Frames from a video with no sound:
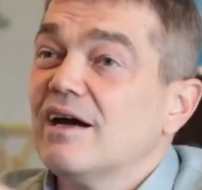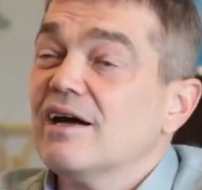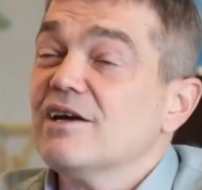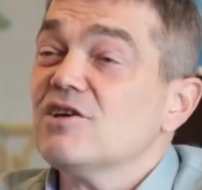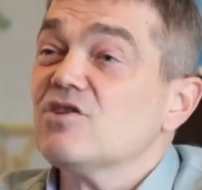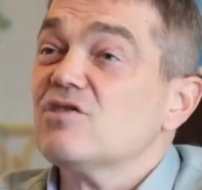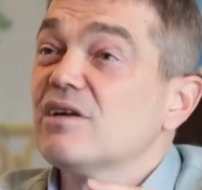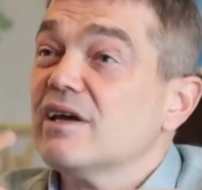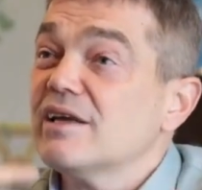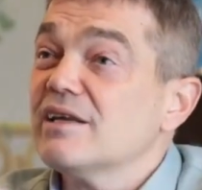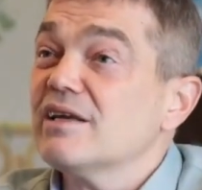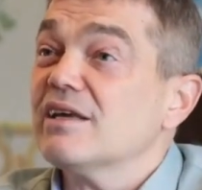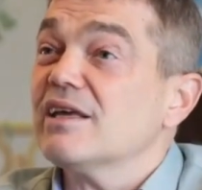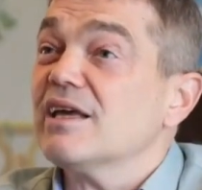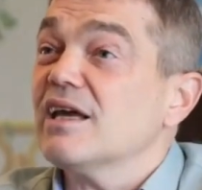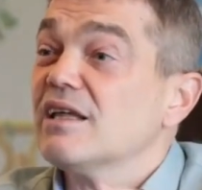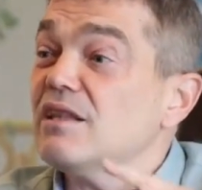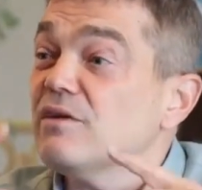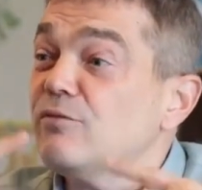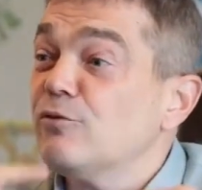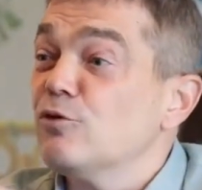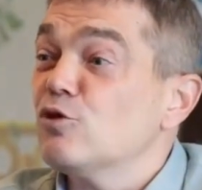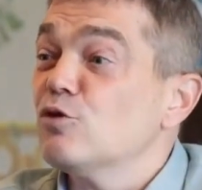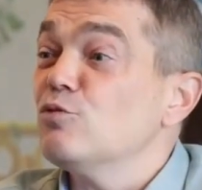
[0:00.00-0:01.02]
Einstein'ın
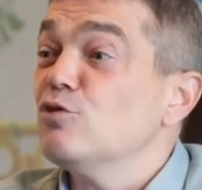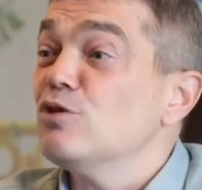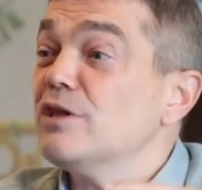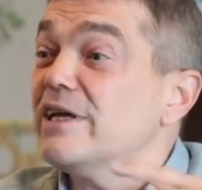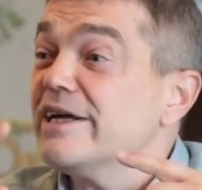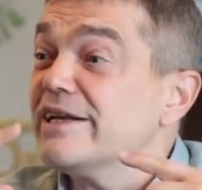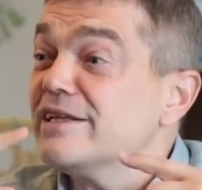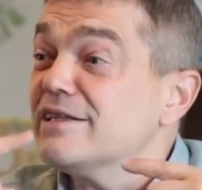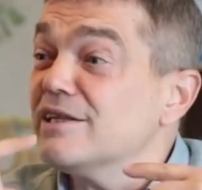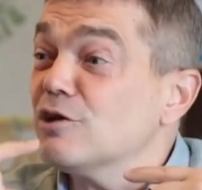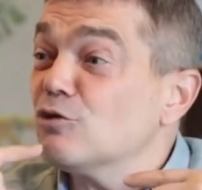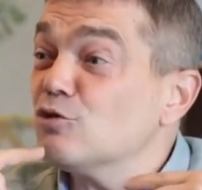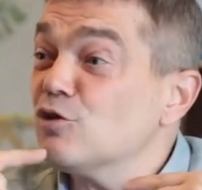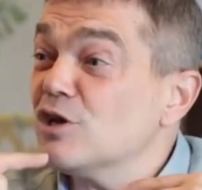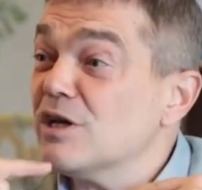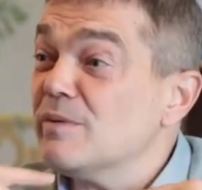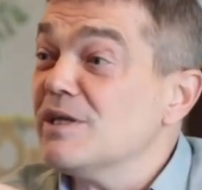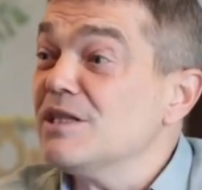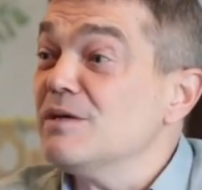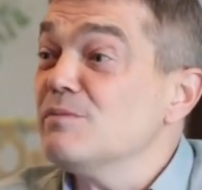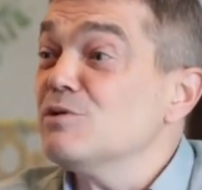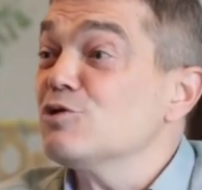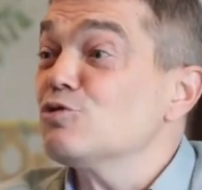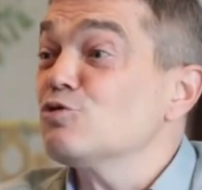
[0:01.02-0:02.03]
kendi formüllerinde
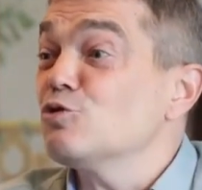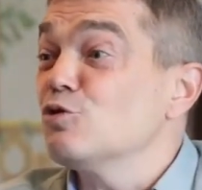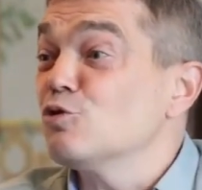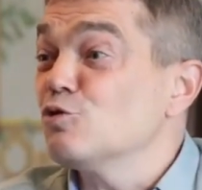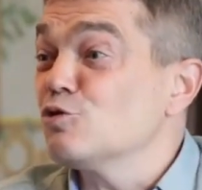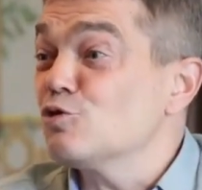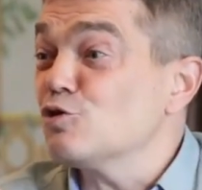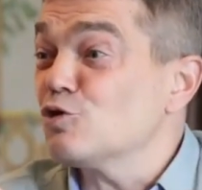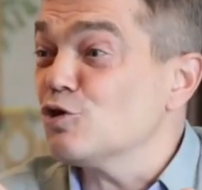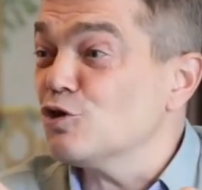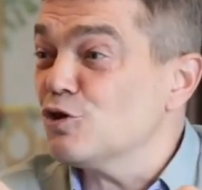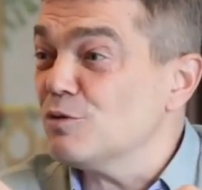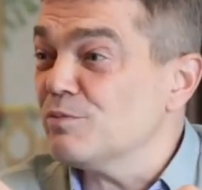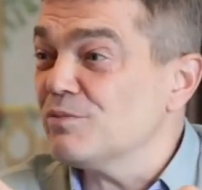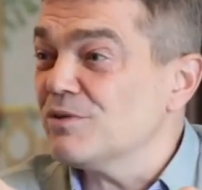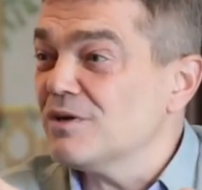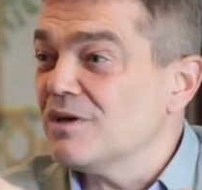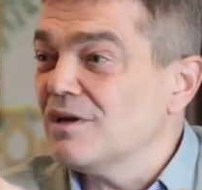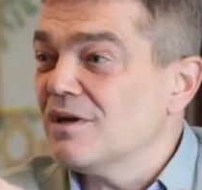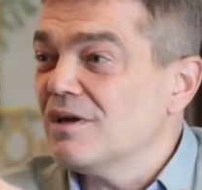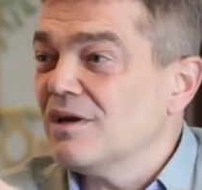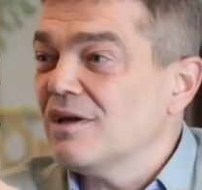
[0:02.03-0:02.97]
göremediği bir sonucu görüp